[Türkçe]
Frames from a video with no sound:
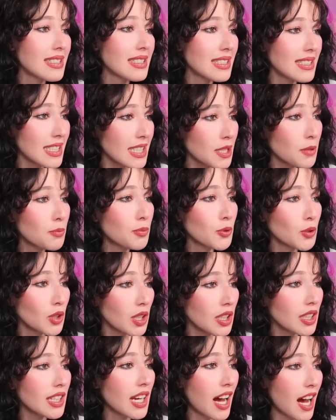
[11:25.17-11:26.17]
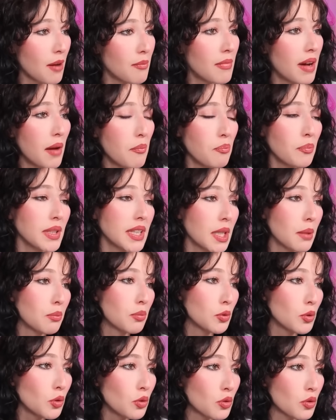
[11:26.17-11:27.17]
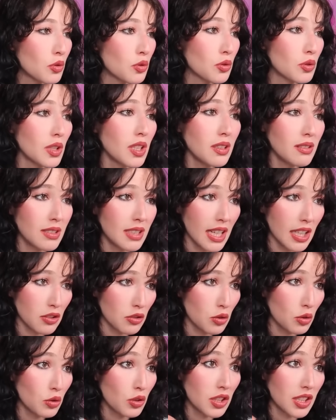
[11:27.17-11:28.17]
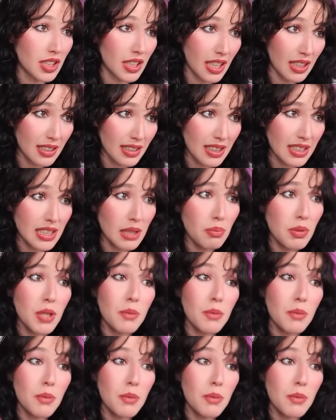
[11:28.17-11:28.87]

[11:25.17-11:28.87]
Siz buna rağmen bir de bunun üstüne direksiyonun kenarına